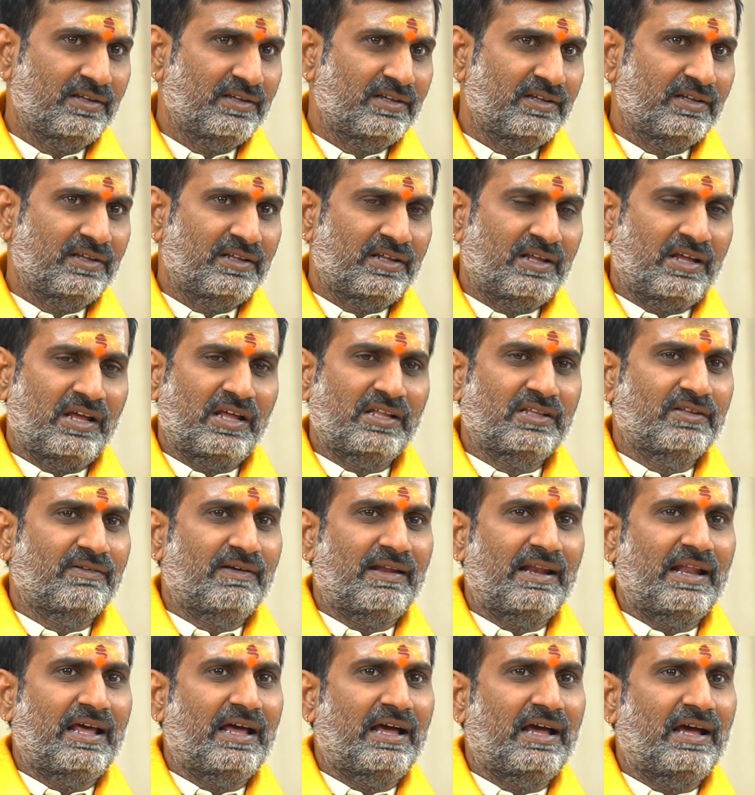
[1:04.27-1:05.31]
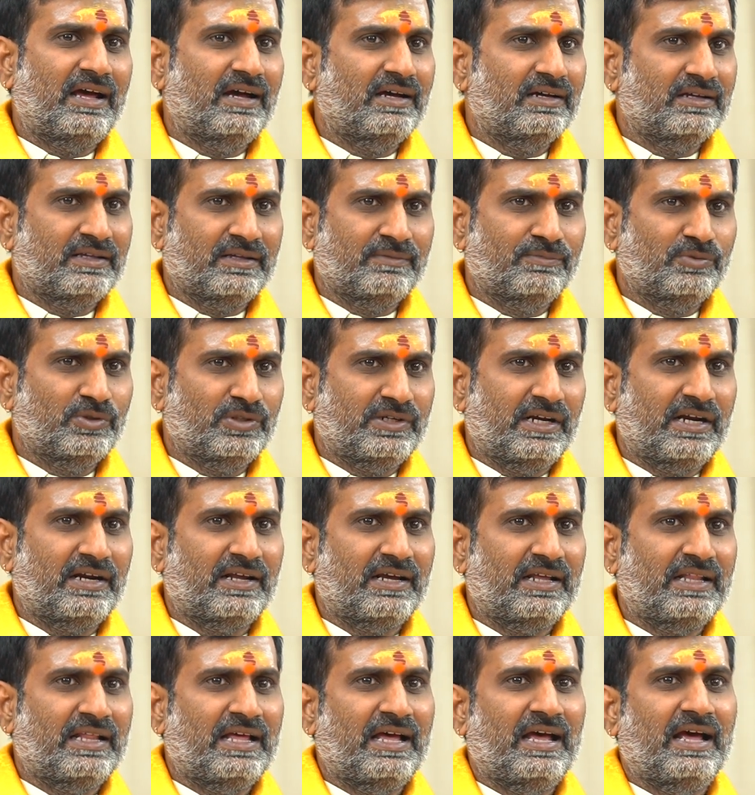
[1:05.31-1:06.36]
కదా అందువల్ల ఈ పుట్టాడు
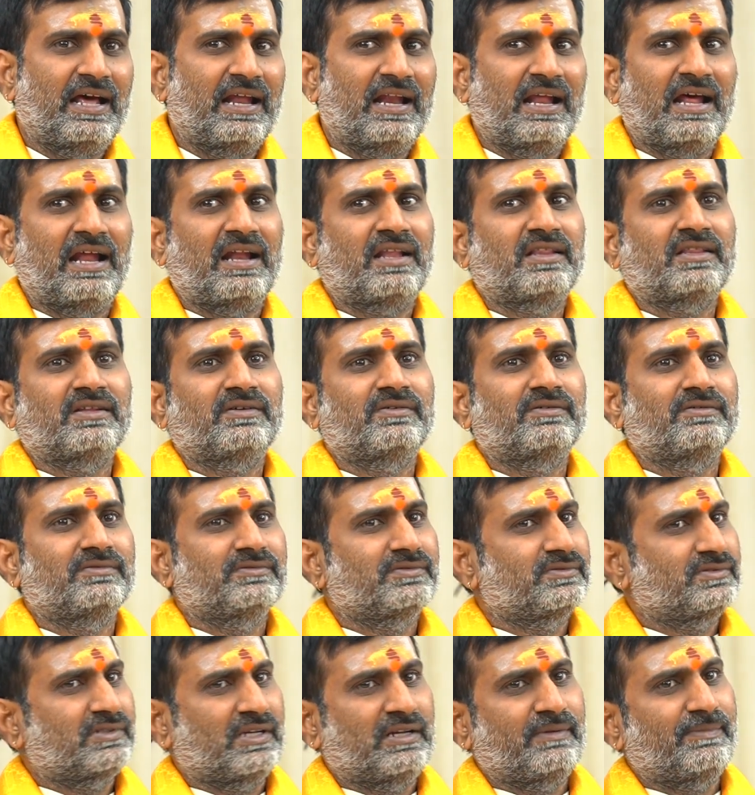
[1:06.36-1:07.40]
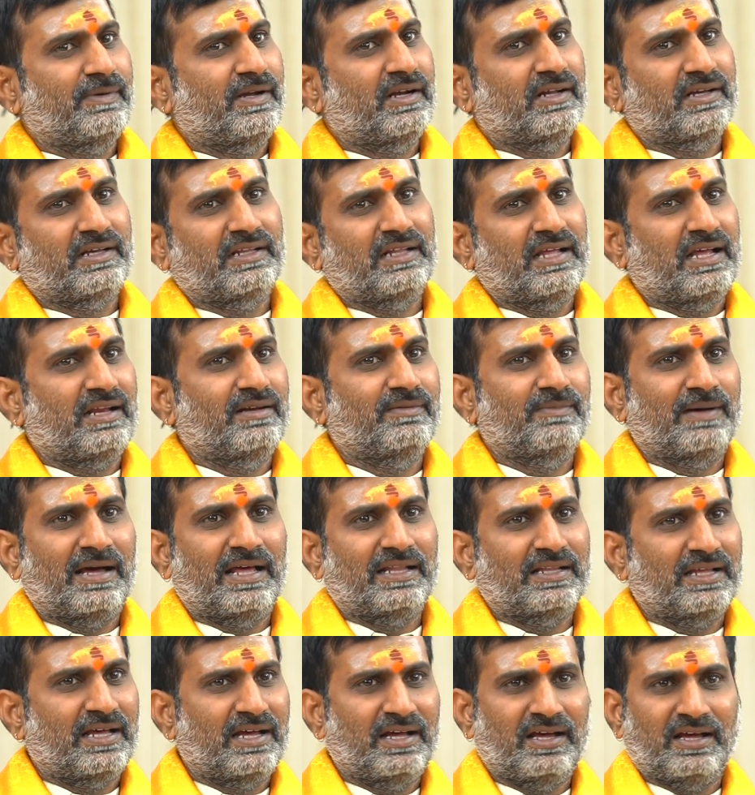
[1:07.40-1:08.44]
కదా అని ఆనందం చనిపోయాడు కదా అని
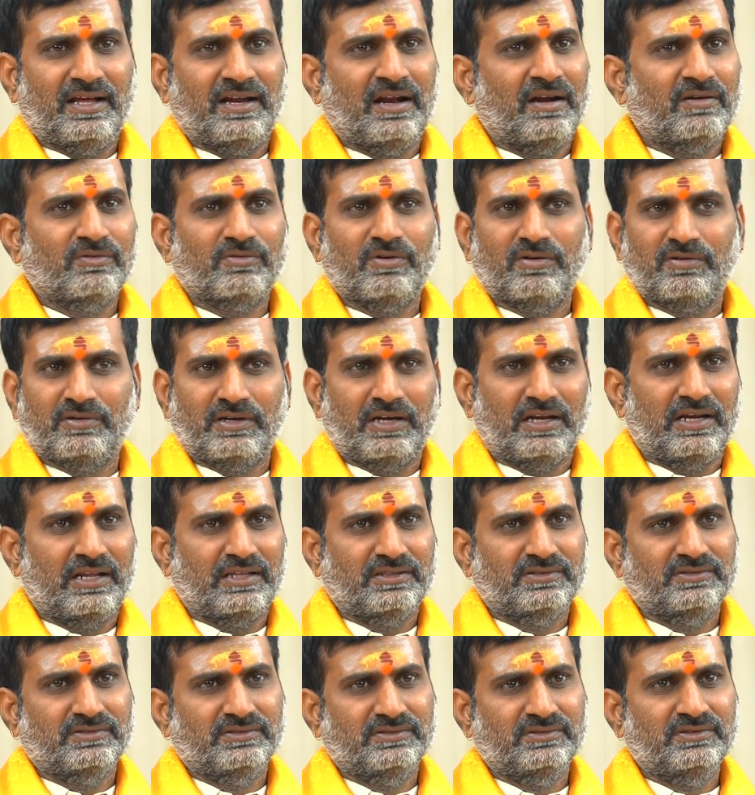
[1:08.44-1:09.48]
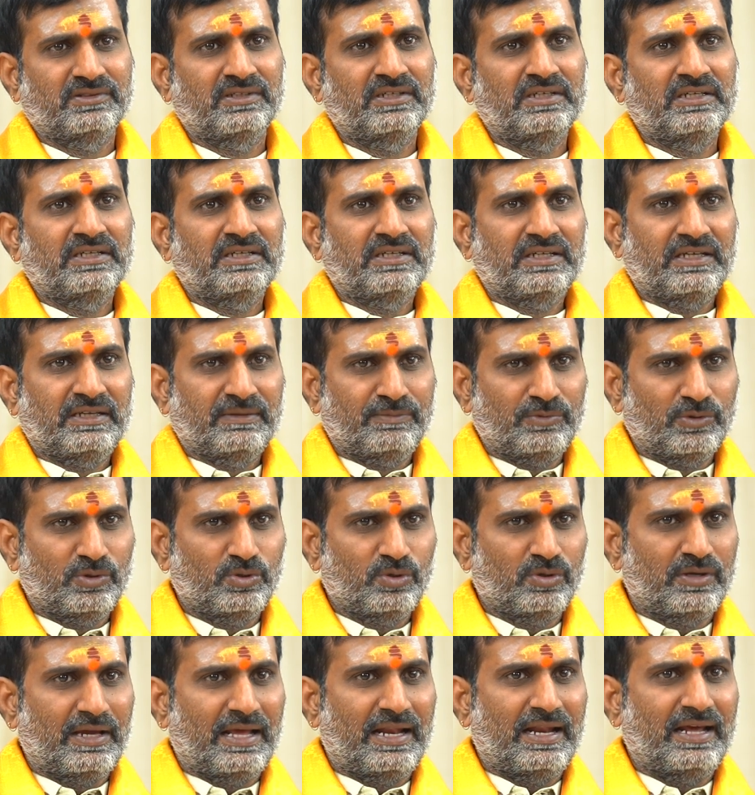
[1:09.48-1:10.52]
బాధ అని అనుకోకర్లేదు ఈ
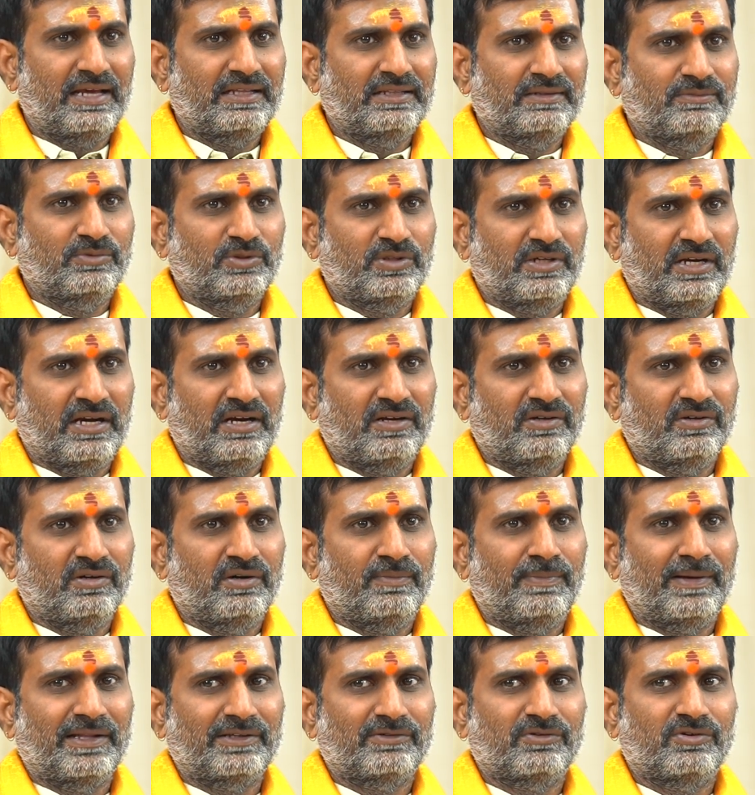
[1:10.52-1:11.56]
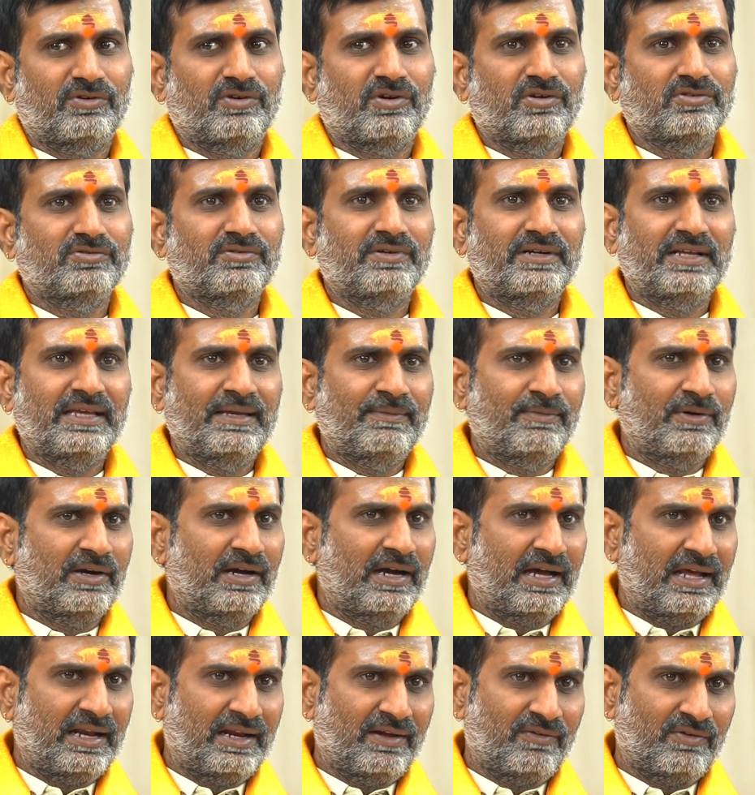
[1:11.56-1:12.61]
పుట్టుకు ఎలా అయితే పుట్టాడో పదకొండు రోజులు
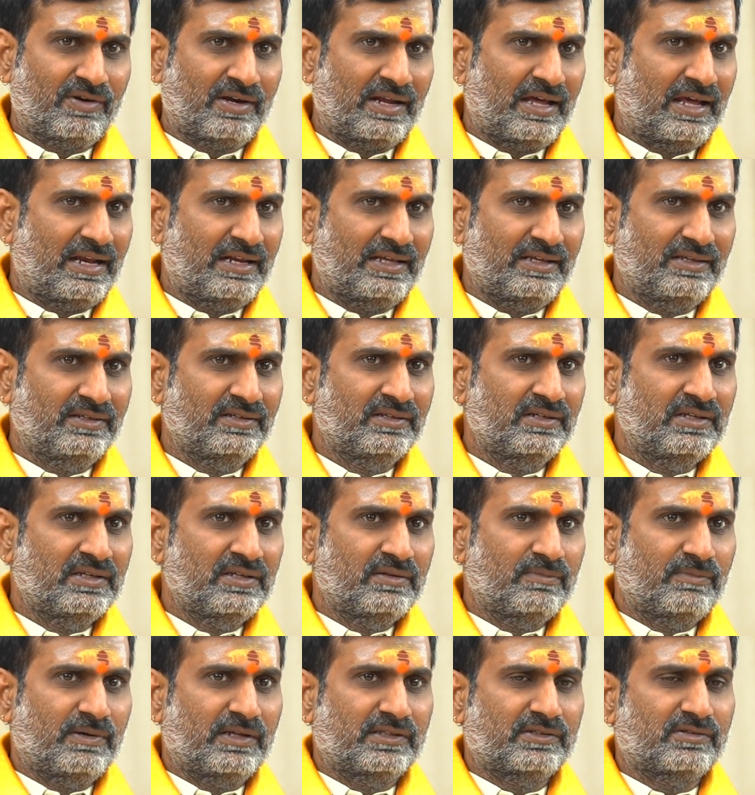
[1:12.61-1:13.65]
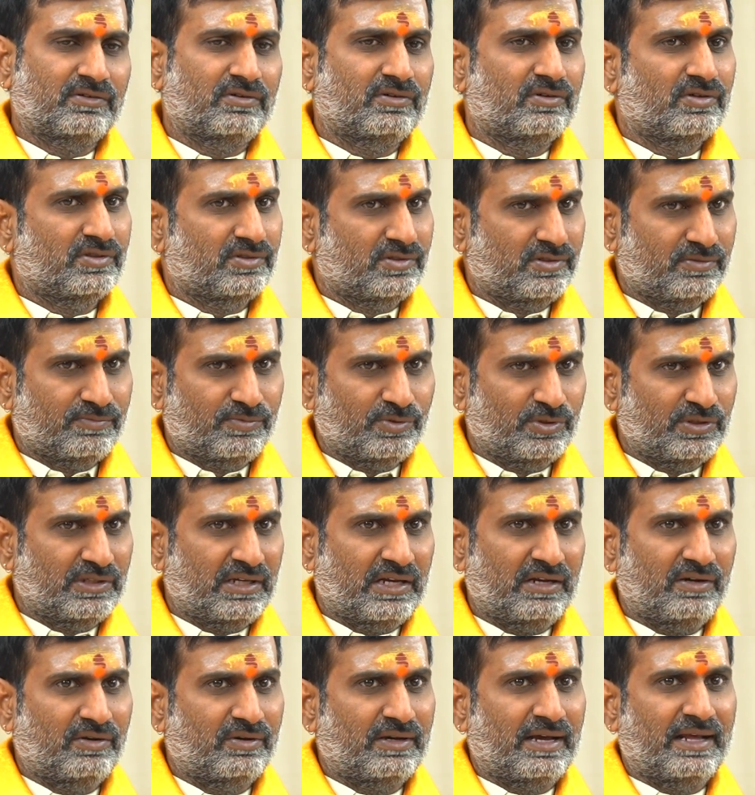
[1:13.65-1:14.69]
నియమంగానే ఉండాలి పదకొండు రోజులు
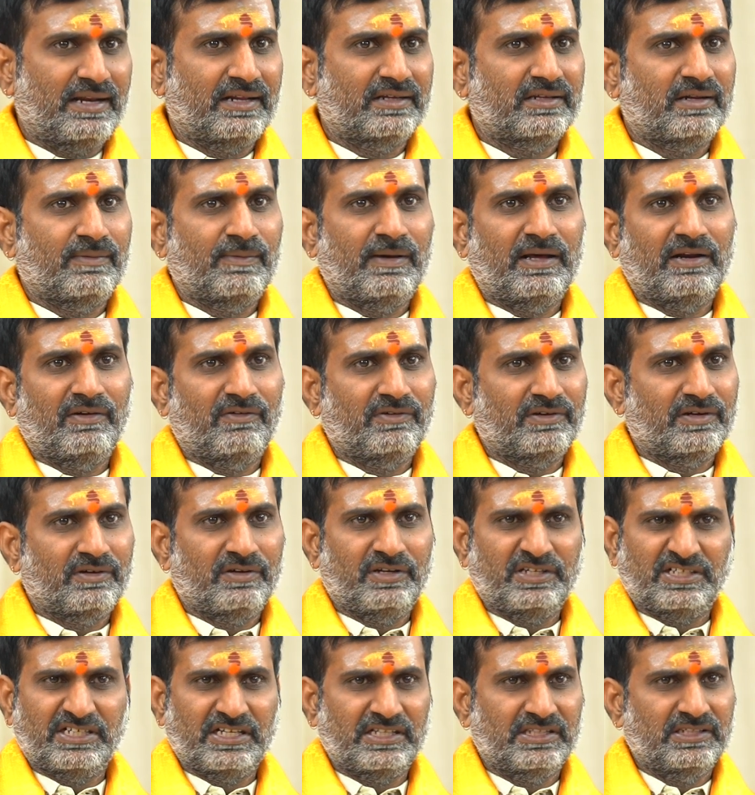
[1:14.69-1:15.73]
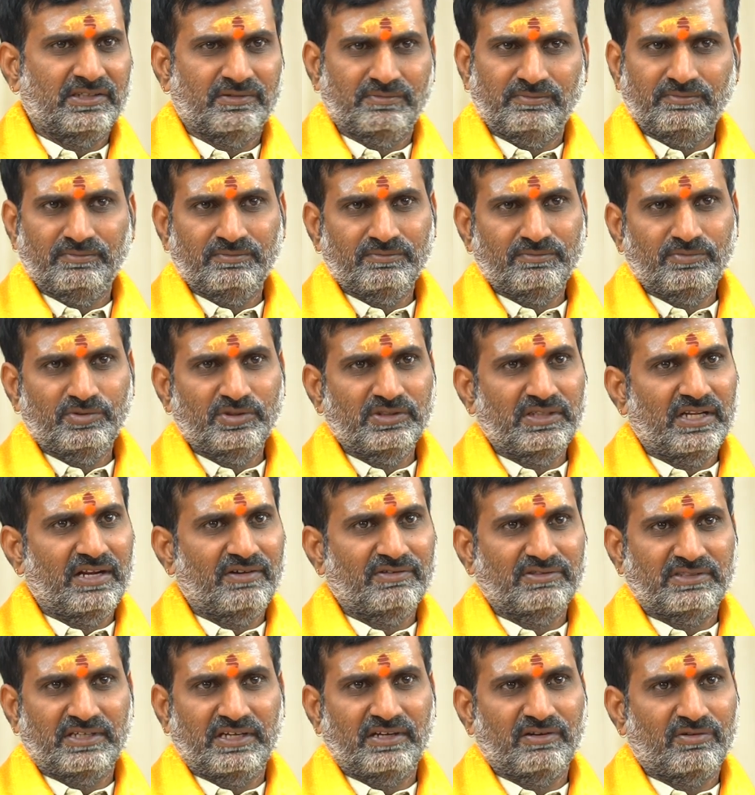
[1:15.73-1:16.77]
పూజలు కార్యక్రమాలు ఉండడం నిషిద్ధం పూజలు
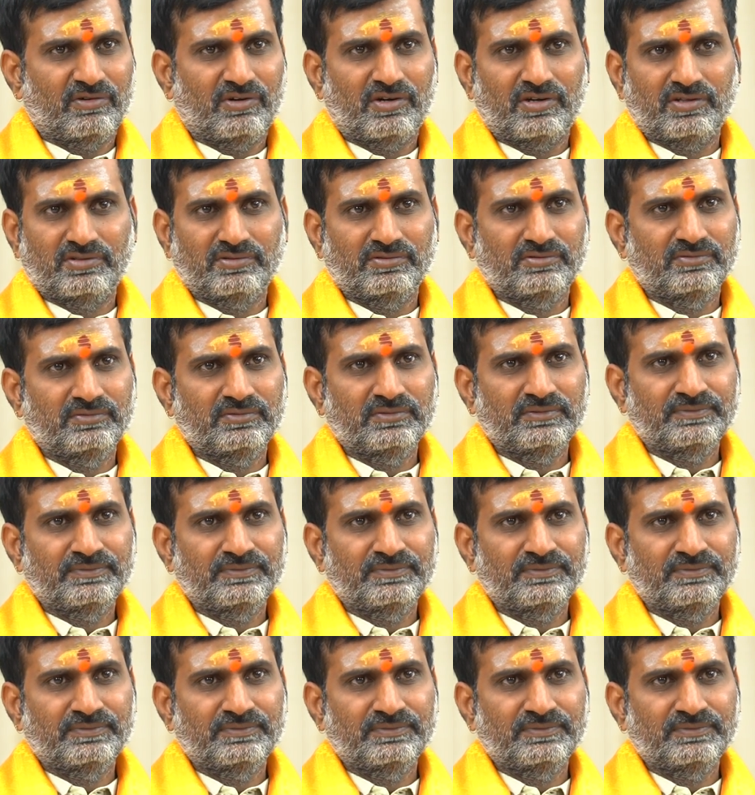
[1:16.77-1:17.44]
అవి చేయకూడదు